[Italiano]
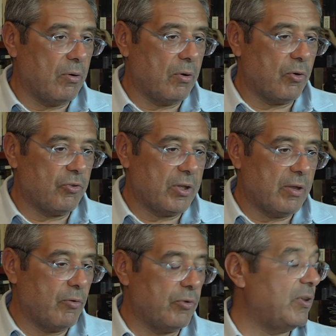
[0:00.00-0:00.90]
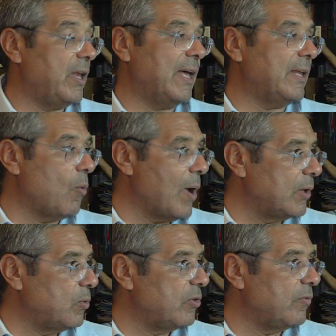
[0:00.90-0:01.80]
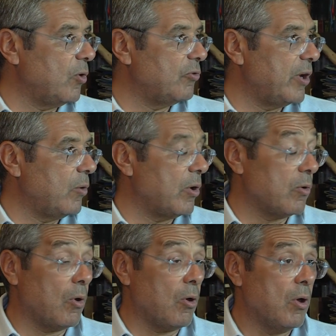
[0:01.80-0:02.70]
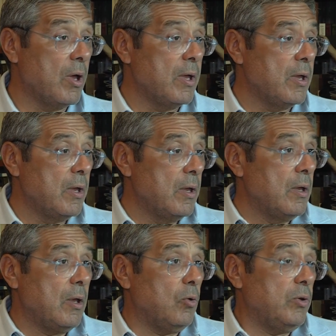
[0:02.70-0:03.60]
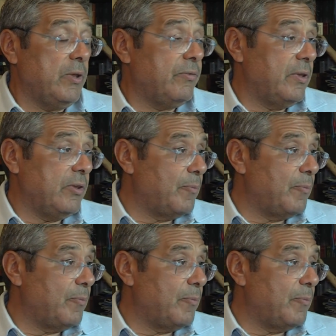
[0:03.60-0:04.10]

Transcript: oh, Crocetta fosse inadeguato a svolgere quel ruolo. Lo dissi